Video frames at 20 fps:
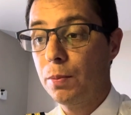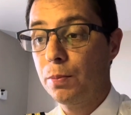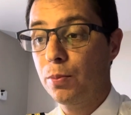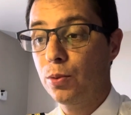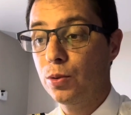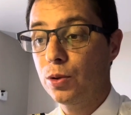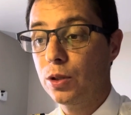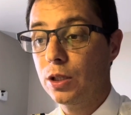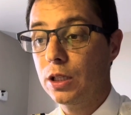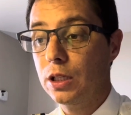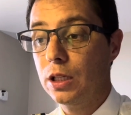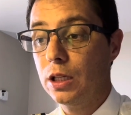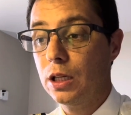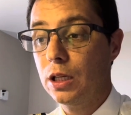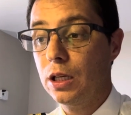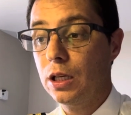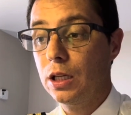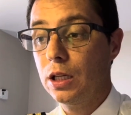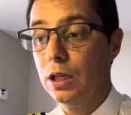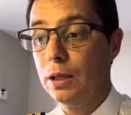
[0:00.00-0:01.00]

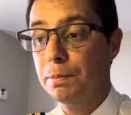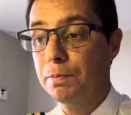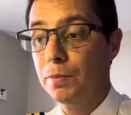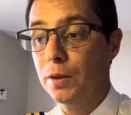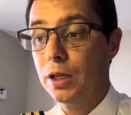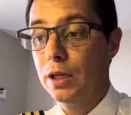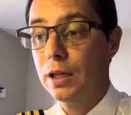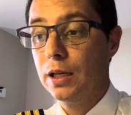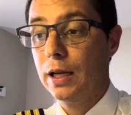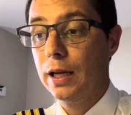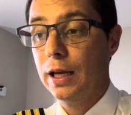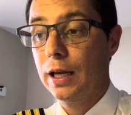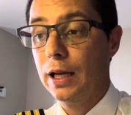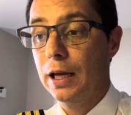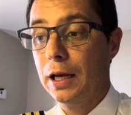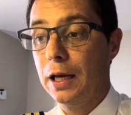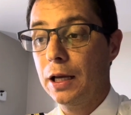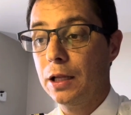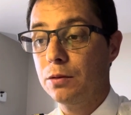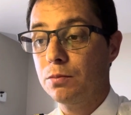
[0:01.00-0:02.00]
porque
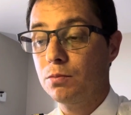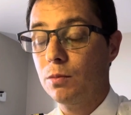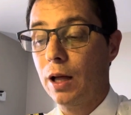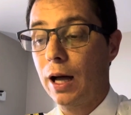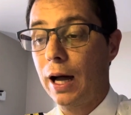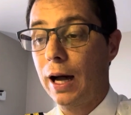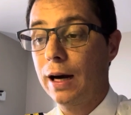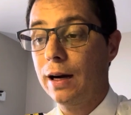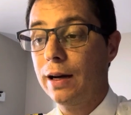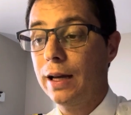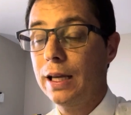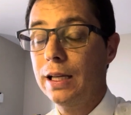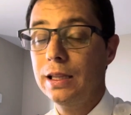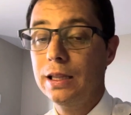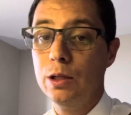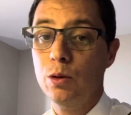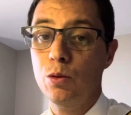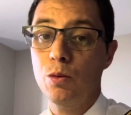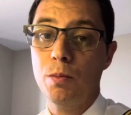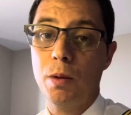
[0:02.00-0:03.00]
é, além
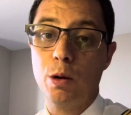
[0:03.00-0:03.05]
de uma